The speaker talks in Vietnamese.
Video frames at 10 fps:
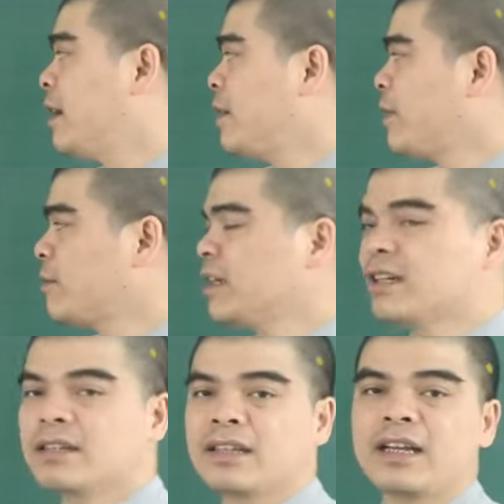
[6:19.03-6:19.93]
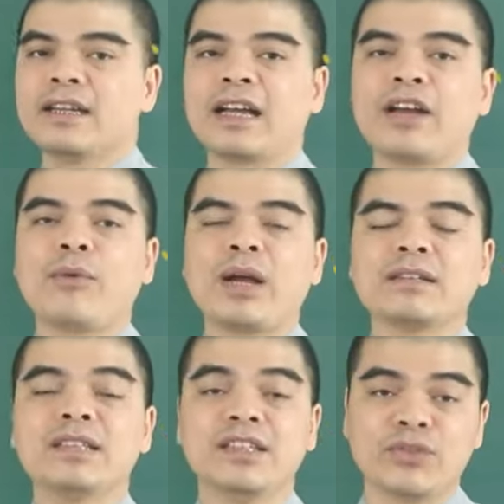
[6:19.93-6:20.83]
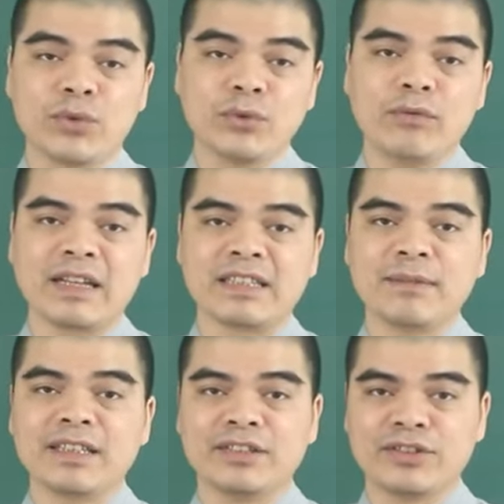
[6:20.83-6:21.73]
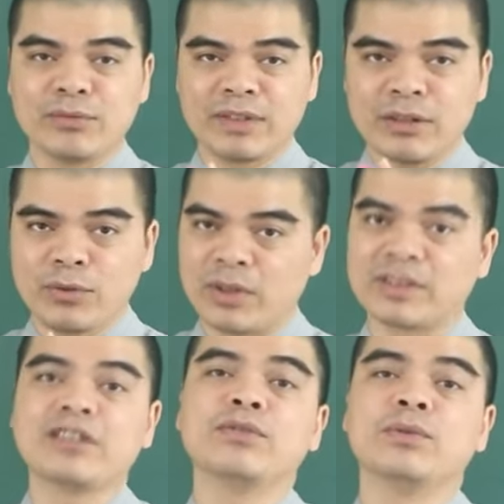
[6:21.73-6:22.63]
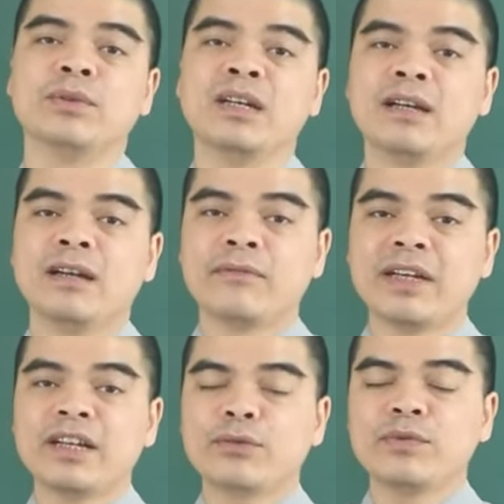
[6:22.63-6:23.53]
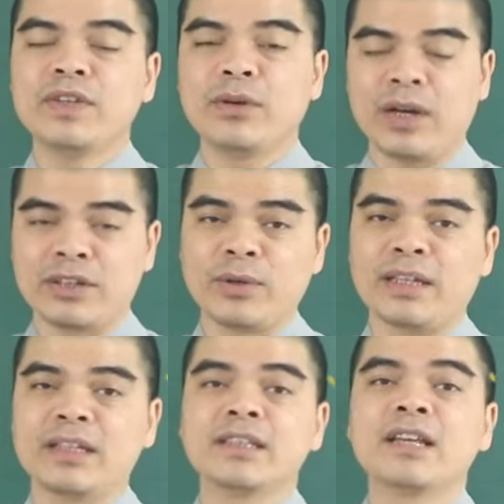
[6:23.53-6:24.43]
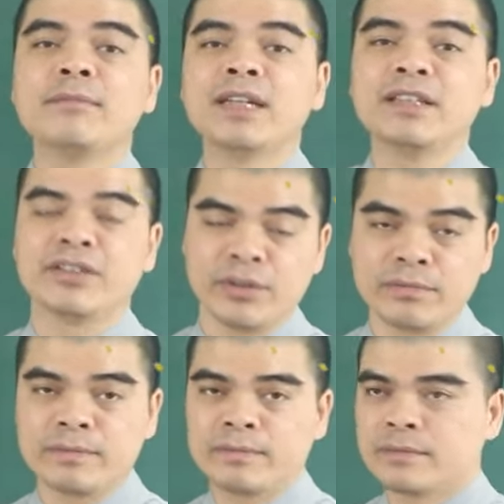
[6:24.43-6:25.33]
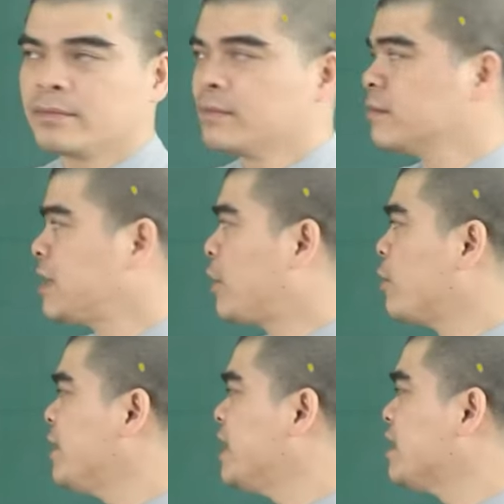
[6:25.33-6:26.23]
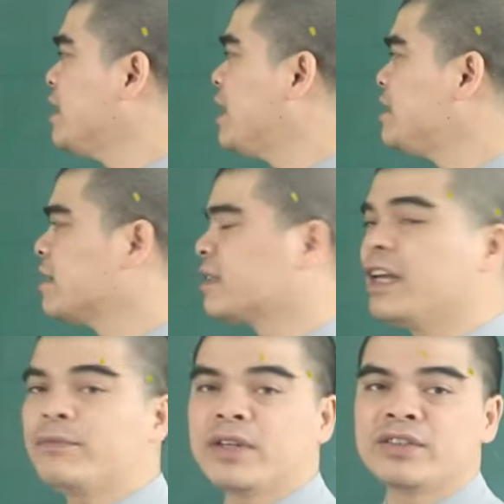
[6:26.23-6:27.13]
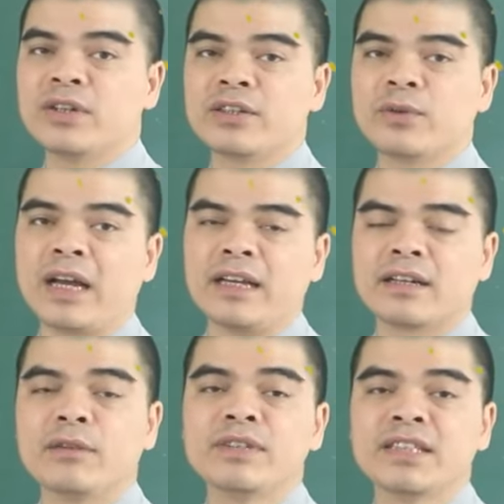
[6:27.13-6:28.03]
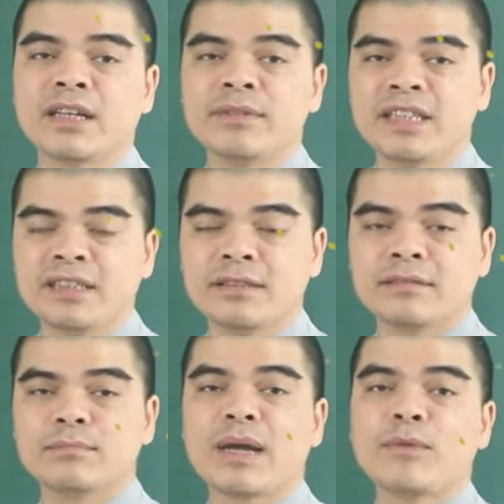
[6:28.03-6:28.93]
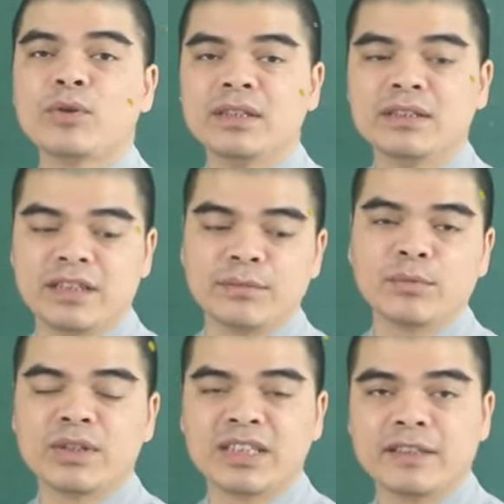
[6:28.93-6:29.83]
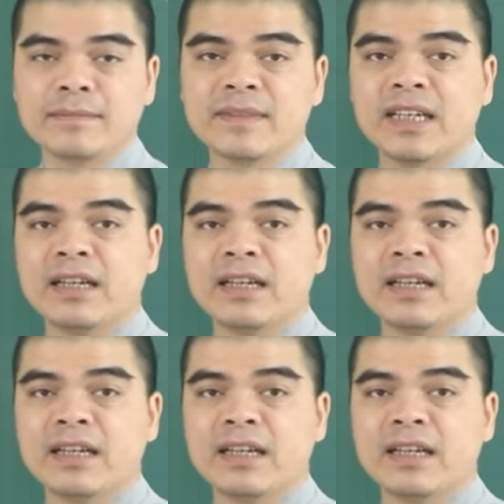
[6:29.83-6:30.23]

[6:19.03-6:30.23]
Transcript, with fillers: À, vòng đã được các thầy khai quang chỉ chú và xem ngày sử dụng theo tuổi của gia chủ, vậy nên quý vị hoàn toàn yên tâm khi sử dụng. À, quý vị cứ liên hệ trực tiếp với số điện thoại 0989 34 9119